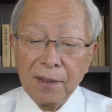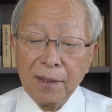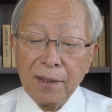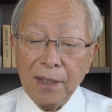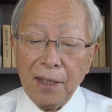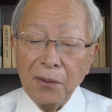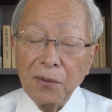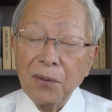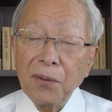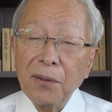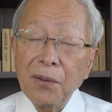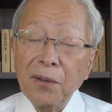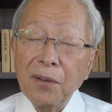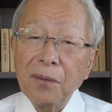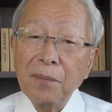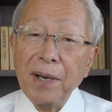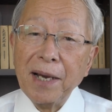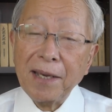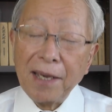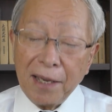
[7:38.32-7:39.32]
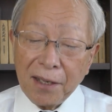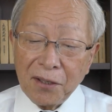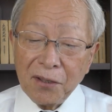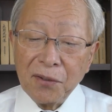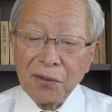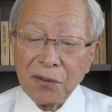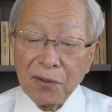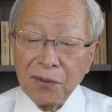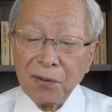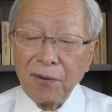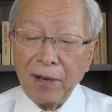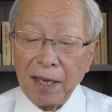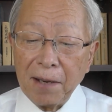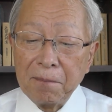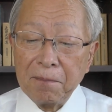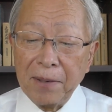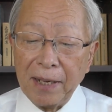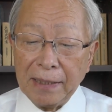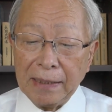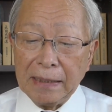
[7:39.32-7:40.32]
あの、まあ、研究というのは
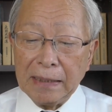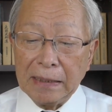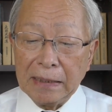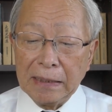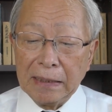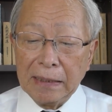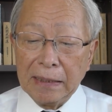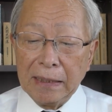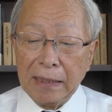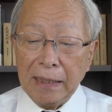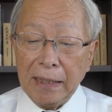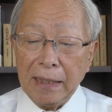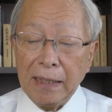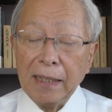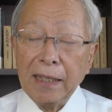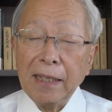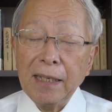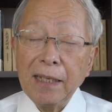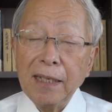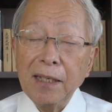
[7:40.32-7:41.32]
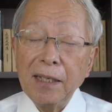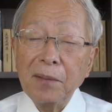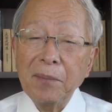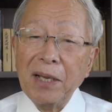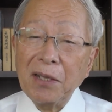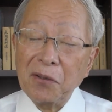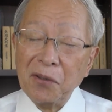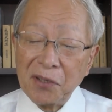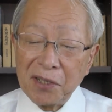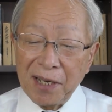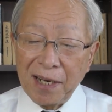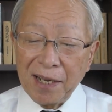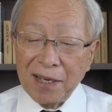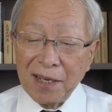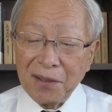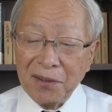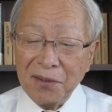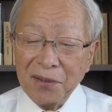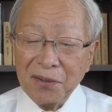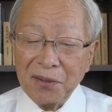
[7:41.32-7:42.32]
やっぱり、えーまあ、どちら
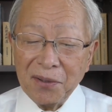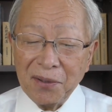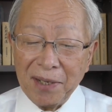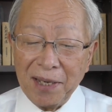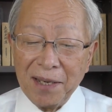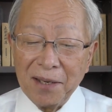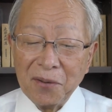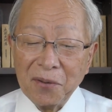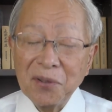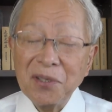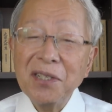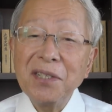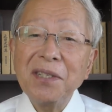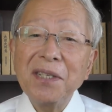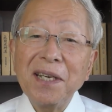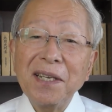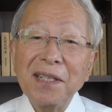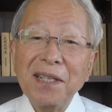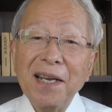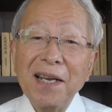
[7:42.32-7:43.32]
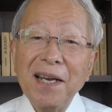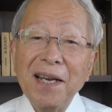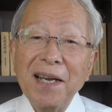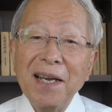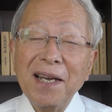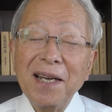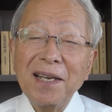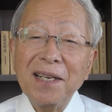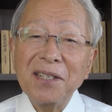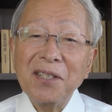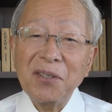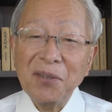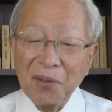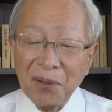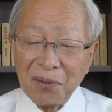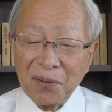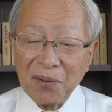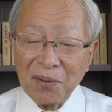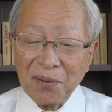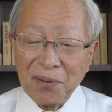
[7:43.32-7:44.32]
かというとね個人的な仕
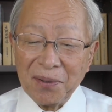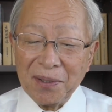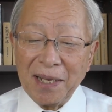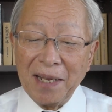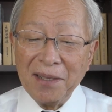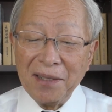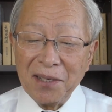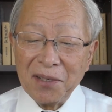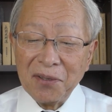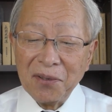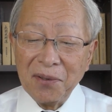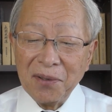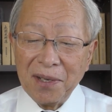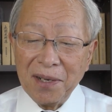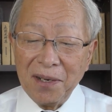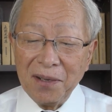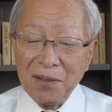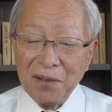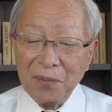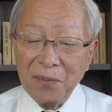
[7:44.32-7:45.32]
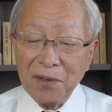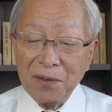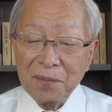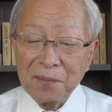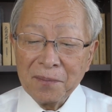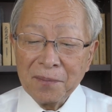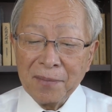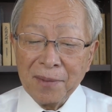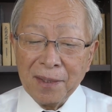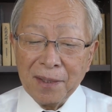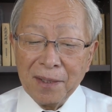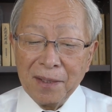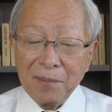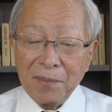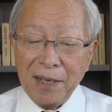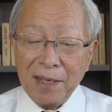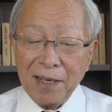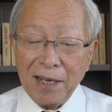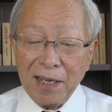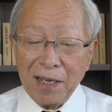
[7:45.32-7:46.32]
事なんでしょうけれども、
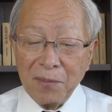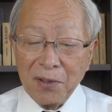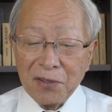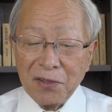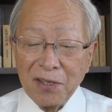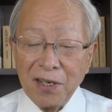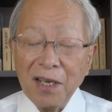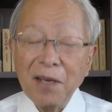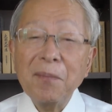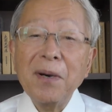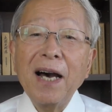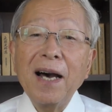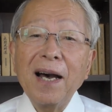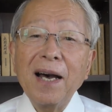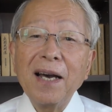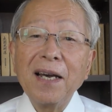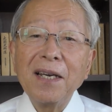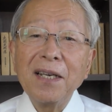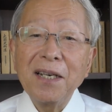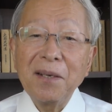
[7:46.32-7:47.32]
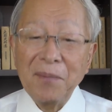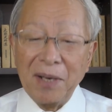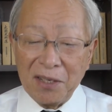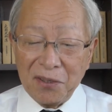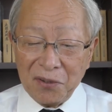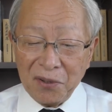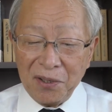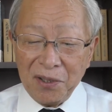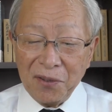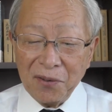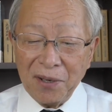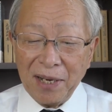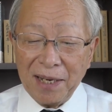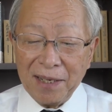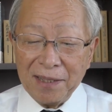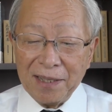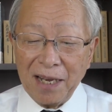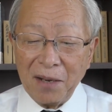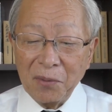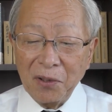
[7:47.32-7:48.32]
まあ、ややもすれば、まあ、独りよが
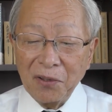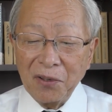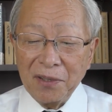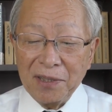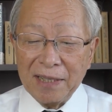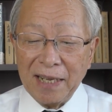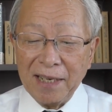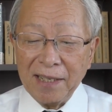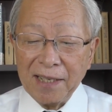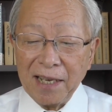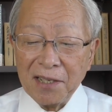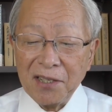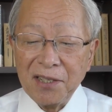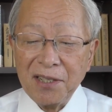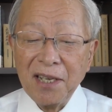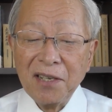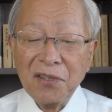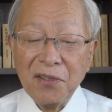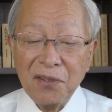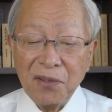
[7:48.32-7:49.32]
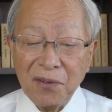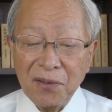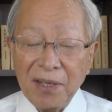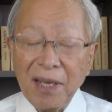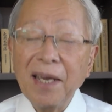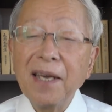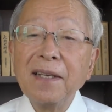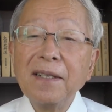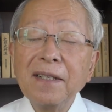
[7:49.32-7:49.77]
りなものになりがちですので、